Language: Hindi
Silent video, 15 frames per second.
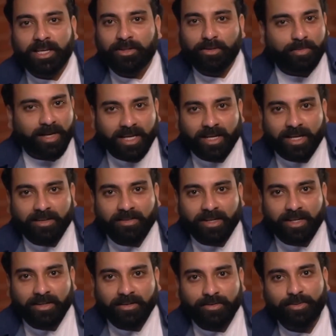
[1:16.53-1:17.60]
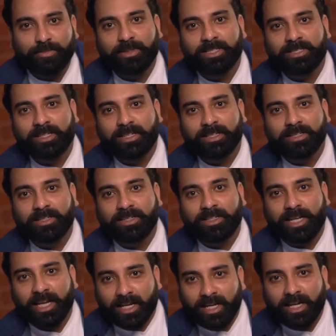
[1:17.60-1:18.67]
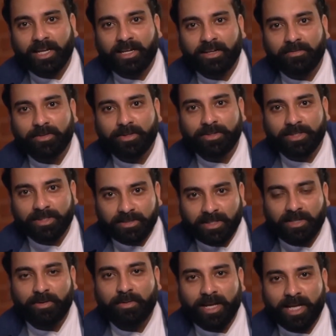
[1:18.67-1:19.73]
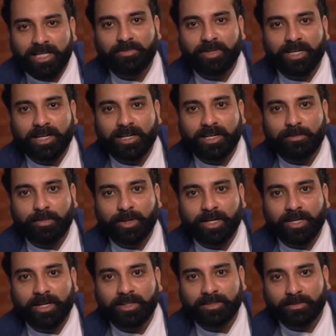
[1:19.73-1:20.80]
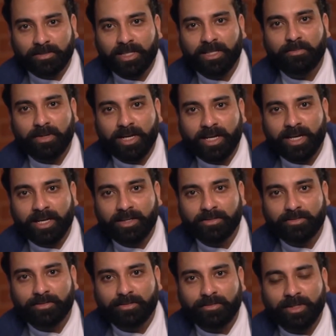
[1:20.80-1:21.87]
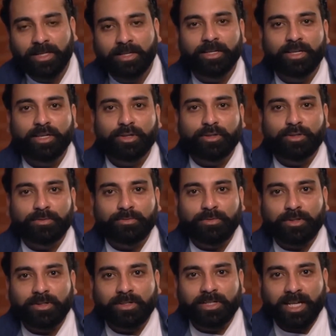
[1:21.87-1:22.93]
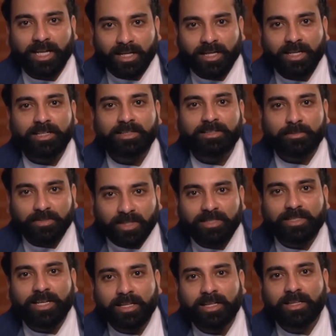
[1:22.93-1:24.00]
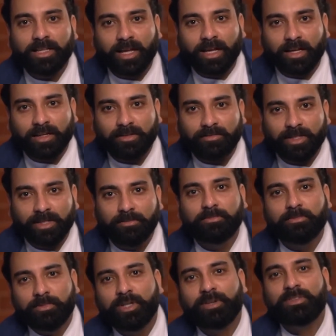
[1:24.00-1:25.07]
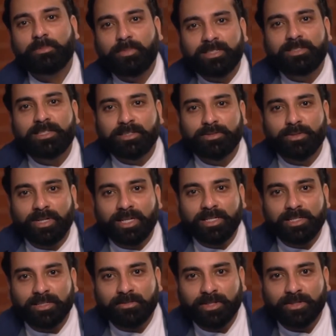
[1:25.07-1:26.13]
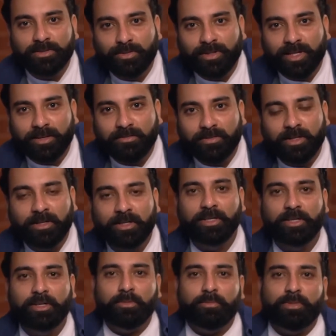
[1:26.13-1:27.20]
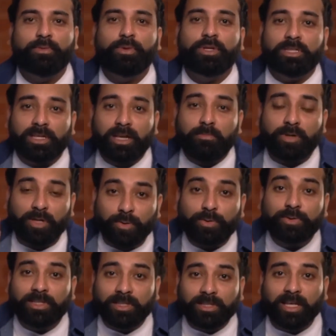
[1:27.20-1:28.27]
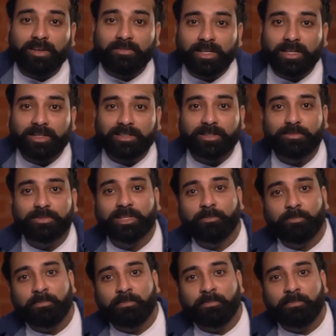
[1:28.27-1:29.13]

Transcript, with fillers: एक तो बाइक आने वाली है ऊपर से टेक्निकली वो जिस दिन हमें बैच मिलेगा हेड बॉय का सबसे ज्यादा पार आएगी स्कूल में तो वो टेक्निकली सबसे अच्छा दिन था मतलब वन ऑफ द बेस्ट डेज तो होना ही चाहिए था मेरा स्कूल लाइफ का और वो इतना मनोज दिन था ना मेरा कसम से